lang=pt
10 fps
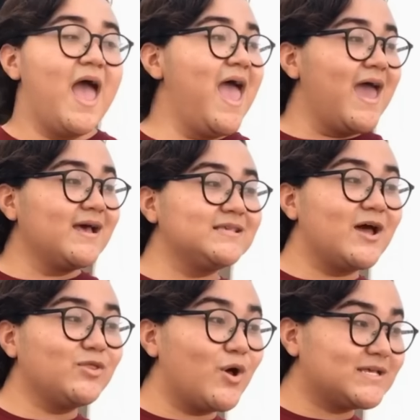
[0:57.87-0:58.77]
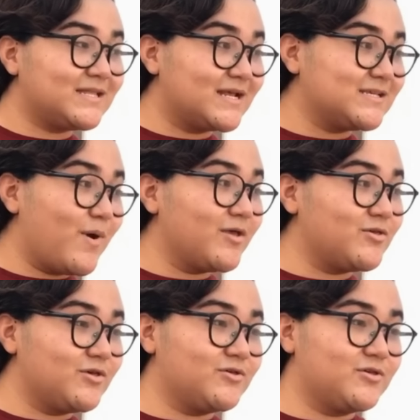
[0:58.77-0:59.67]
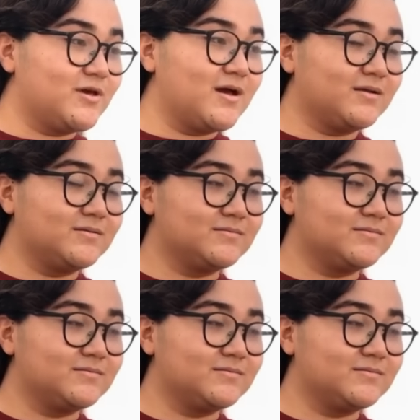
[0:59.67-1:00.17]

Essa é a nossa atração artística.